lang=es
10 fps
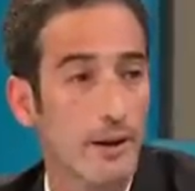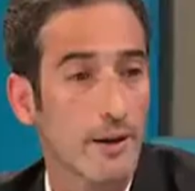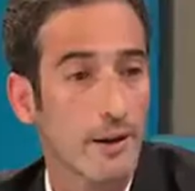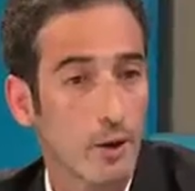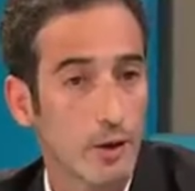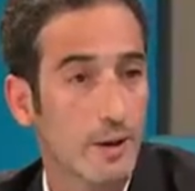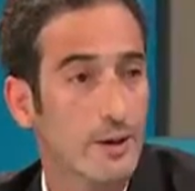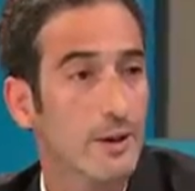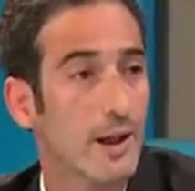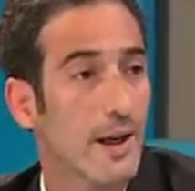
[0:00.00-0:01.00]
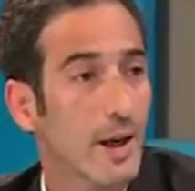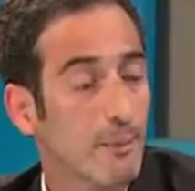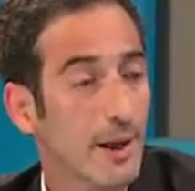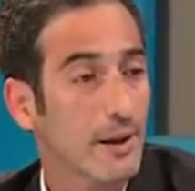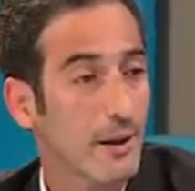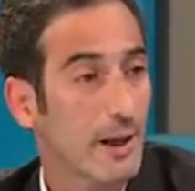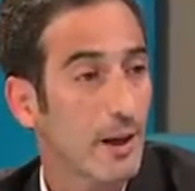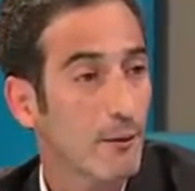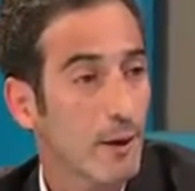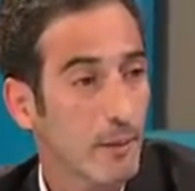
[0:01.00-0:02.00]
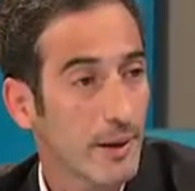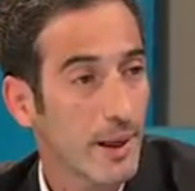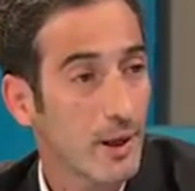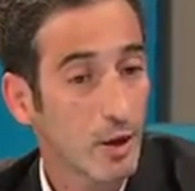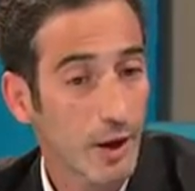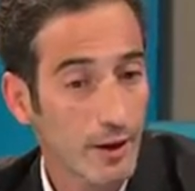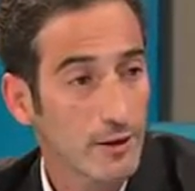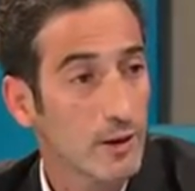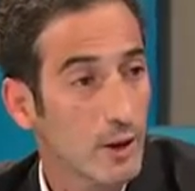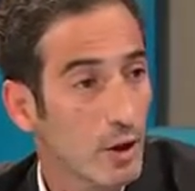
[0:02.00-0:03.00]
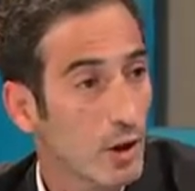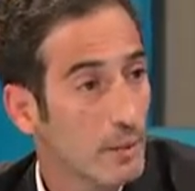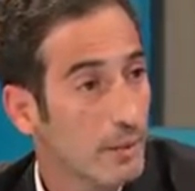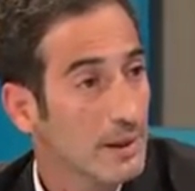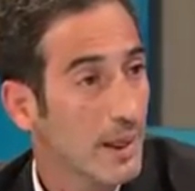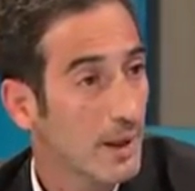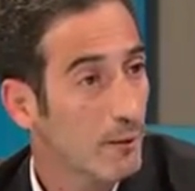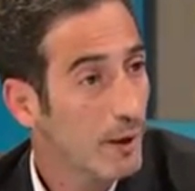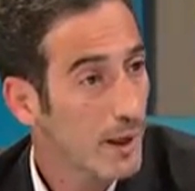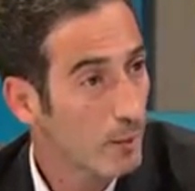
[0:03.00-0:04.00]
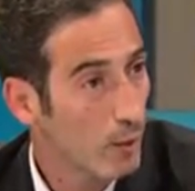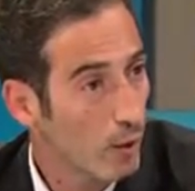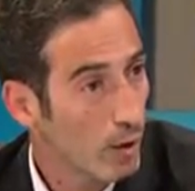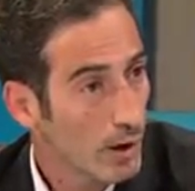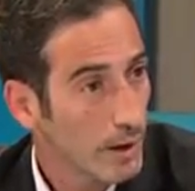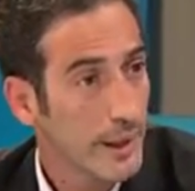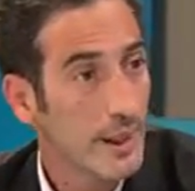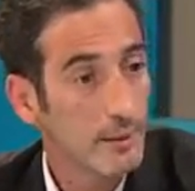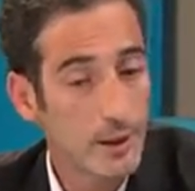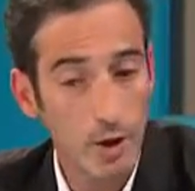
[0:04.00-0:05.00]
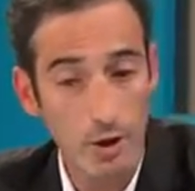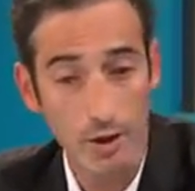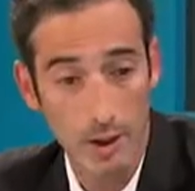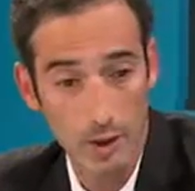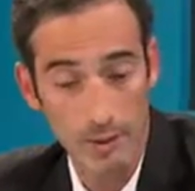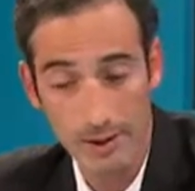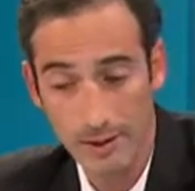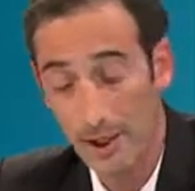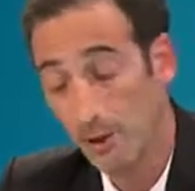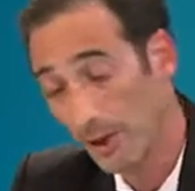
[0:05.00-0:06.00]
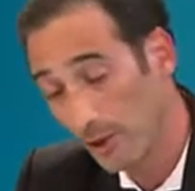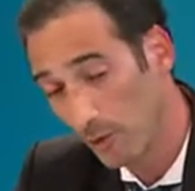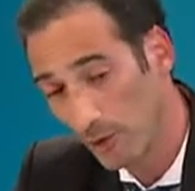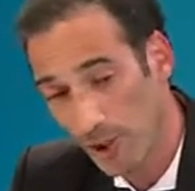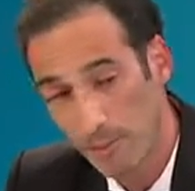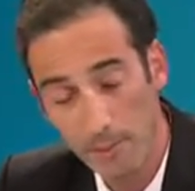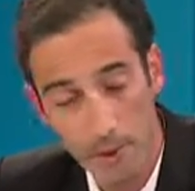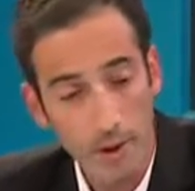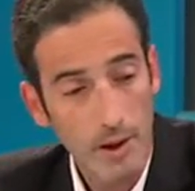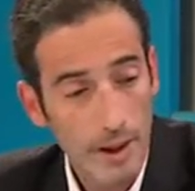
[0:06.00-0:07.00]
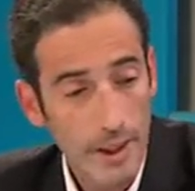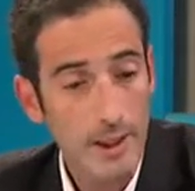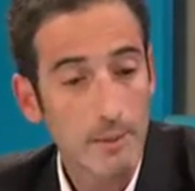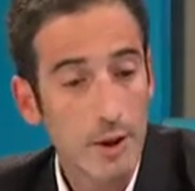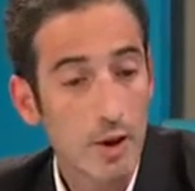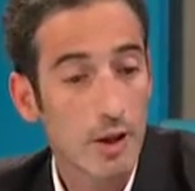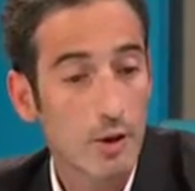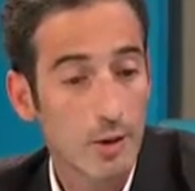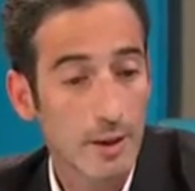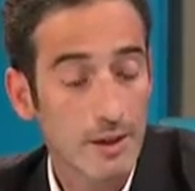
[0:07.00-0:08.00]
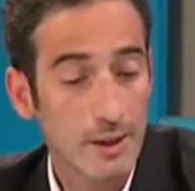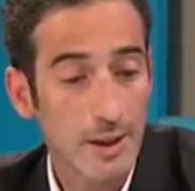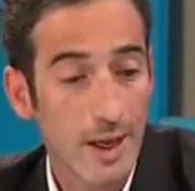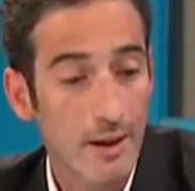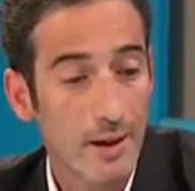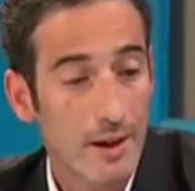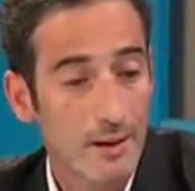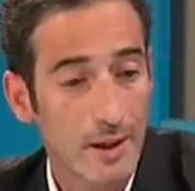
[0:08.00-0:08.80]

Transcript: que la universidad era parte de la enfermedad, lo que decidió es matar al enfermo. Y eliminó la universidad durante un tiempo, eliminó la universidad